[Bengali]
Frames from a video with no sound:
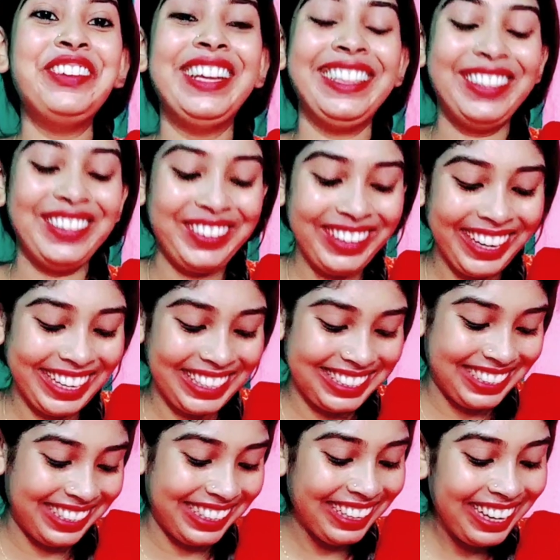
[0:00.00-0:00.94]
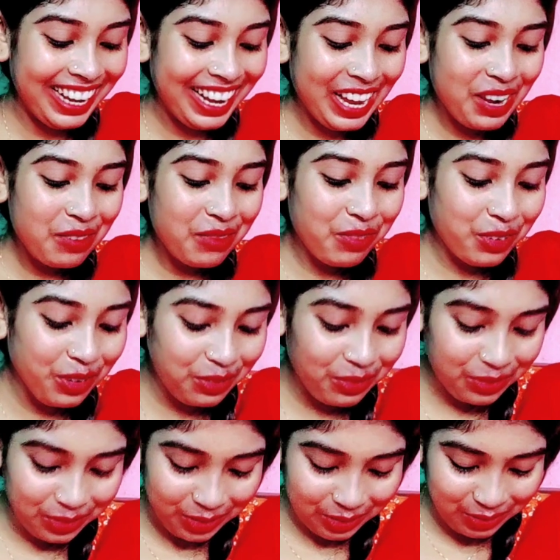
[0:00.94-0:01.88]
ভেতরে আছে ফুল
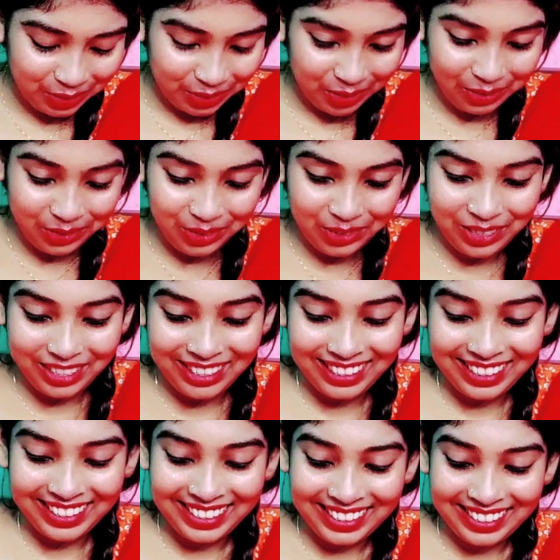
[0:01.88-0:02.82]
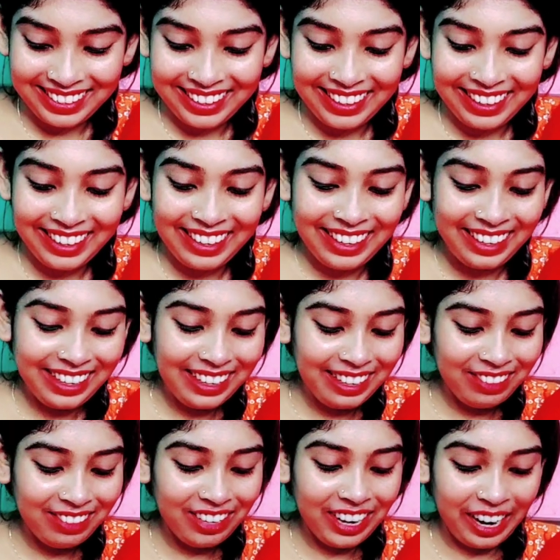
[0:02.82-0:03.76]
ফুল ফুল ফুল
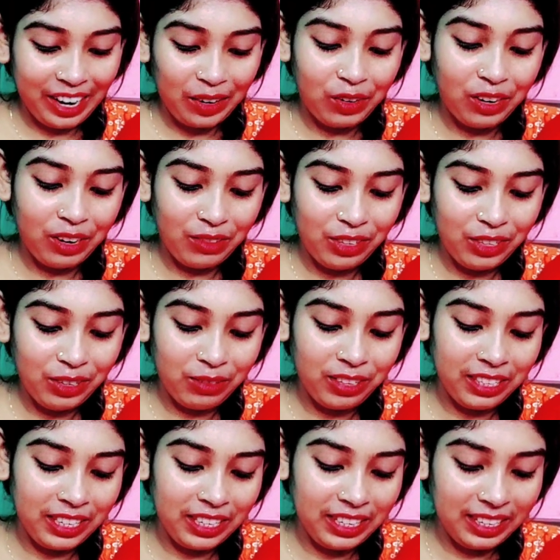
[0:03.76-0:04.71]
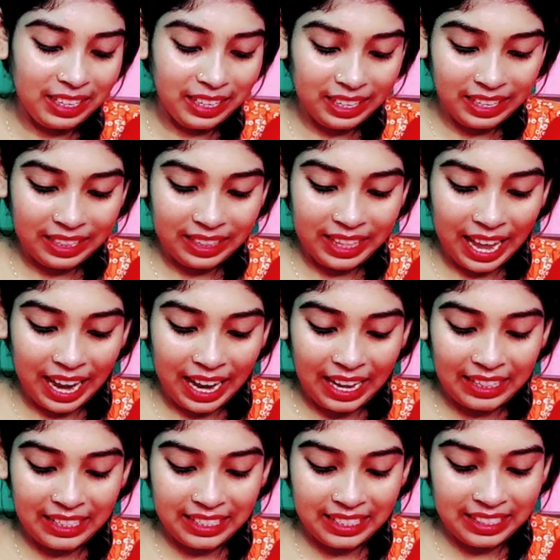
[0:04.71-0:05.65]
এবার এখন আমি তোমাদের
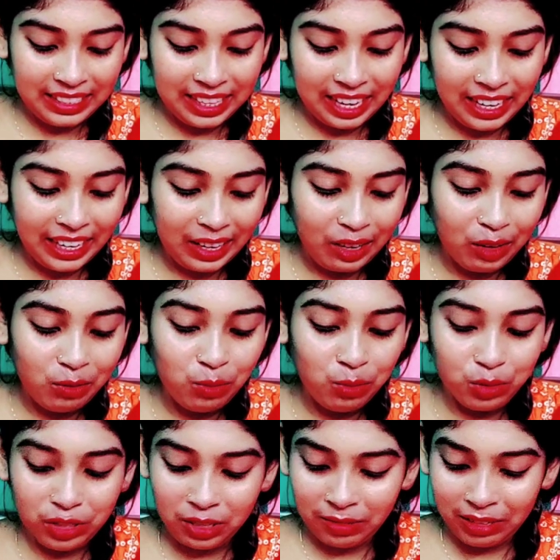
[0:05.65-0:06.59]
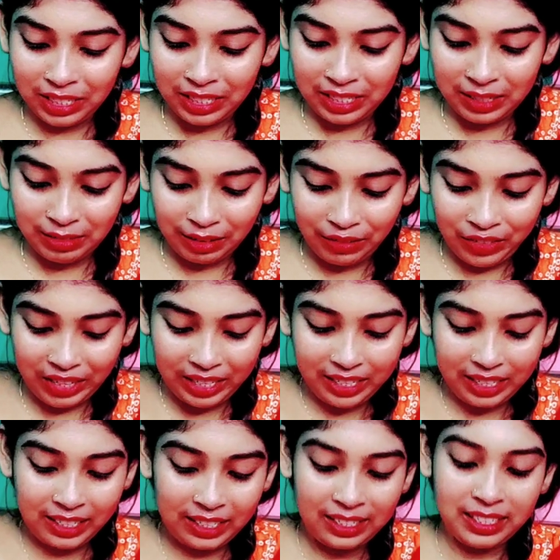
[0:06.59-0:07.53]
দেখাচ্ছি তাই এখন বুঝতে পারছি
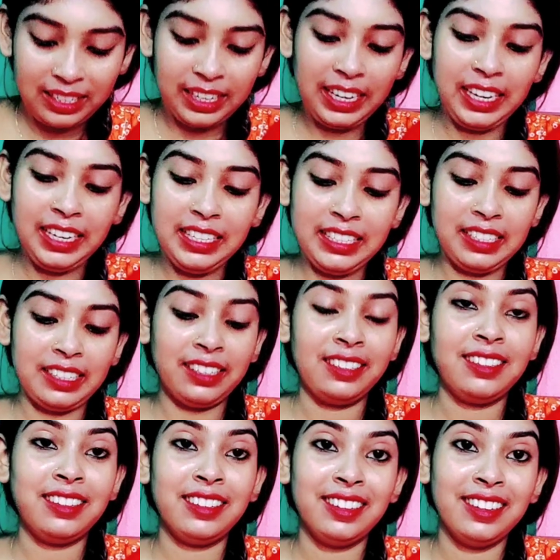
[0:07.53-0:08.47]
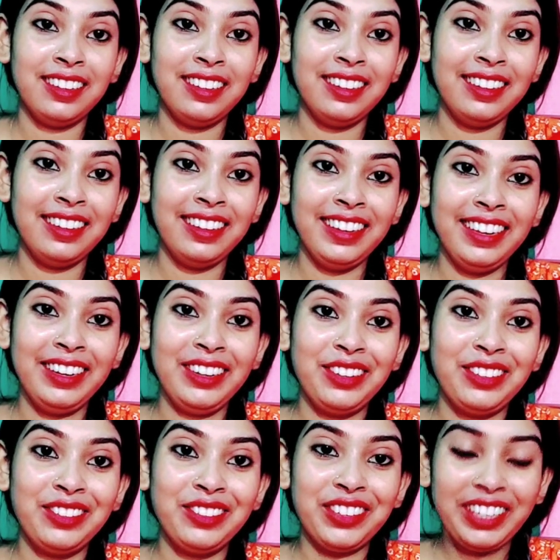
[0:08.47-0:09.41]
ব্যাপারটা এই যে
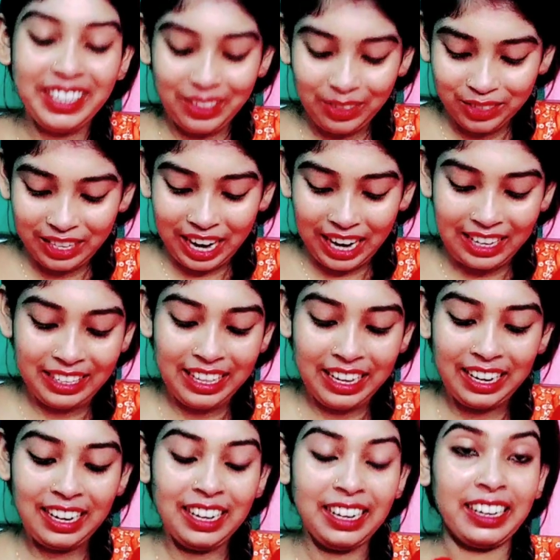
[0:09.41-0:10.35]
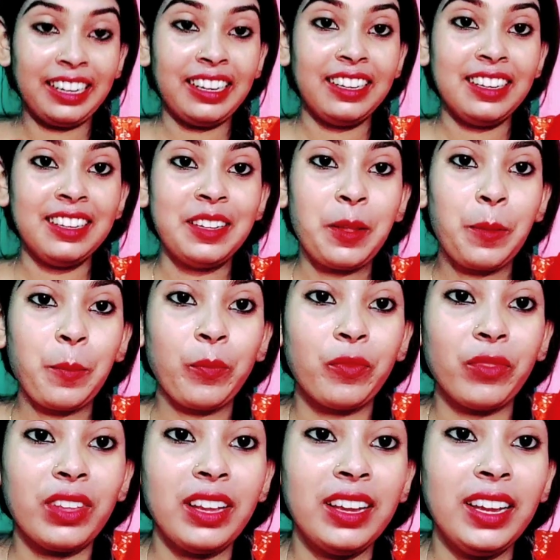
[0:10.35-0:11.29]
এরকম করে কেউ শাড়ি দেখায়
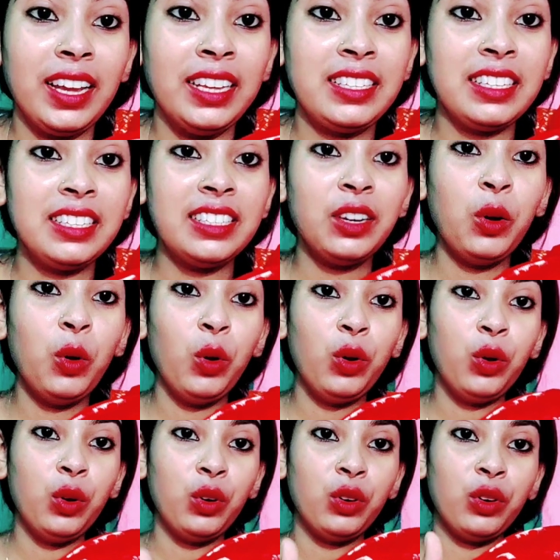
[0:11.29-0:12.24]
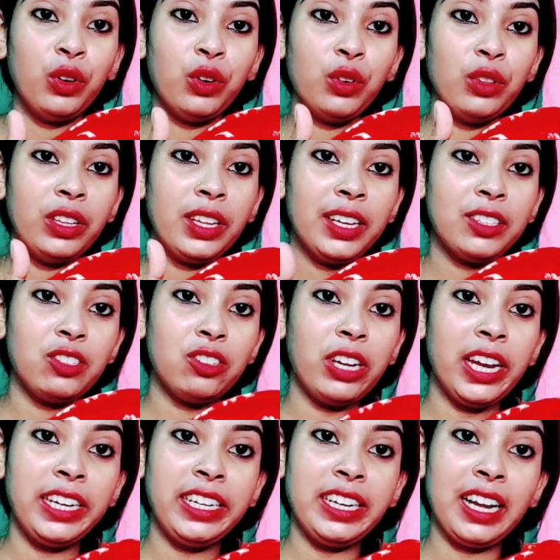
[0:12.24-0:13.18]
এই যে যে গোল গোল গোল গোল দেখছো
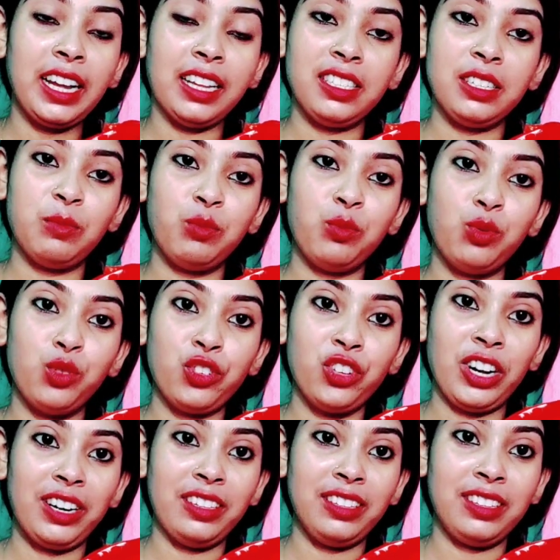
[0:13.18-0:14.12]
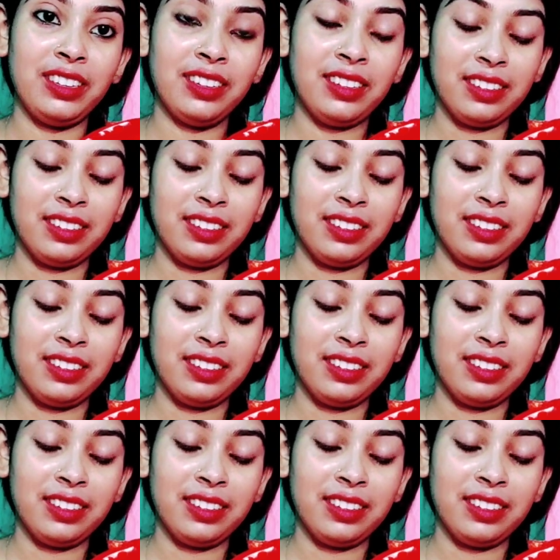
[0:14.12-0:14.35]
এটা আছে পুরো শাড়িতে